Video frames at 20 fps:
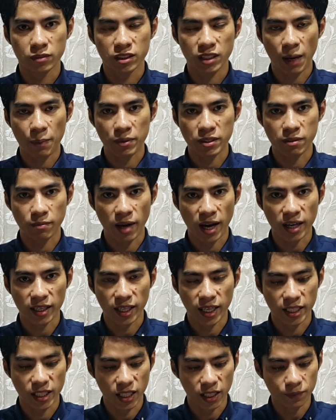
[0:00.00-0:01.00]
sạp cái bác
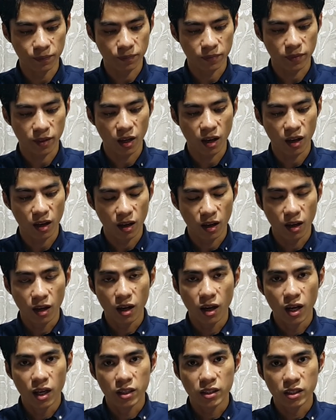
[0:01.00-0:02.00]
lại nắng
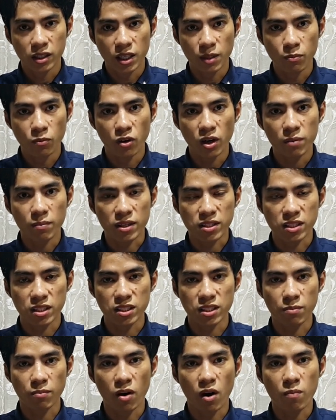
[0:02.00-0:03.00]
tí muối bà
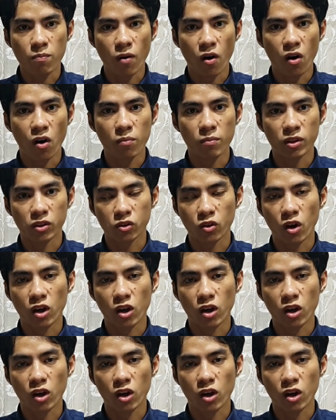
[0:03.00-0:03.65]
sân chị bóng phổ mình